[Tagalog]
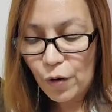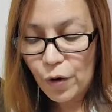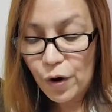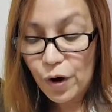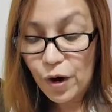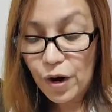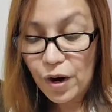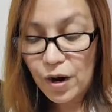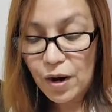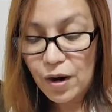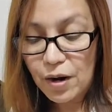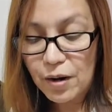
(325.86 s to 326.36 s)

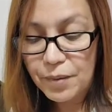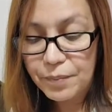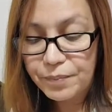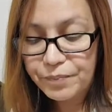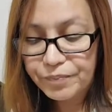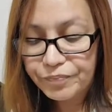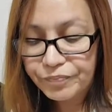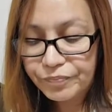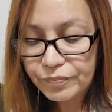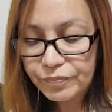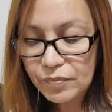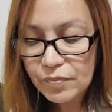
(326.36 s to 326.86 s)
or
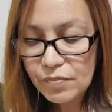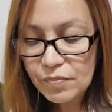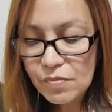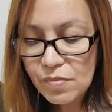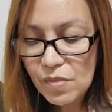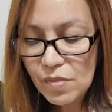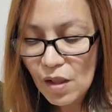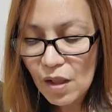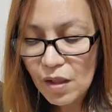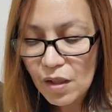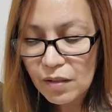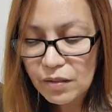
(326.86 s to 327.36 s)

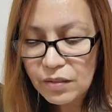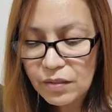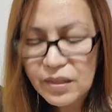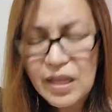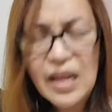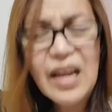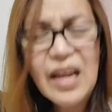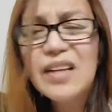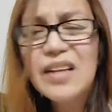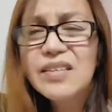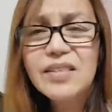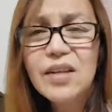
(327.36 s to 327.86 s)

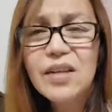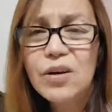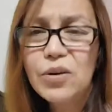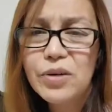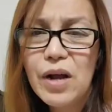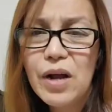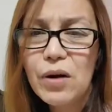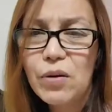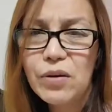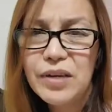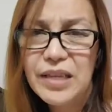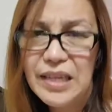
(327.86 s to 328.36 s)
dili lang siguro
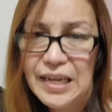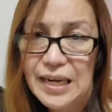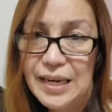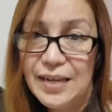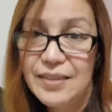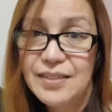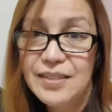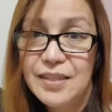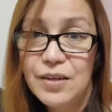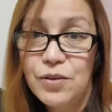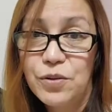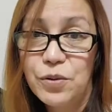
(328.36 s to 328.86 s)
na ko
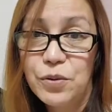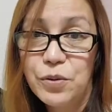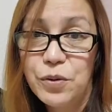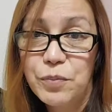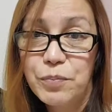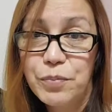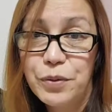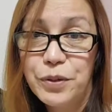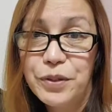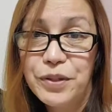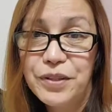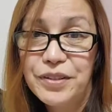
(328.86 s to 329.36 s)
hilig siguro
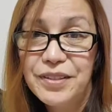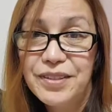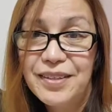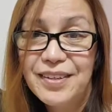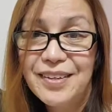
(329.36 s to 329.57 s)
pod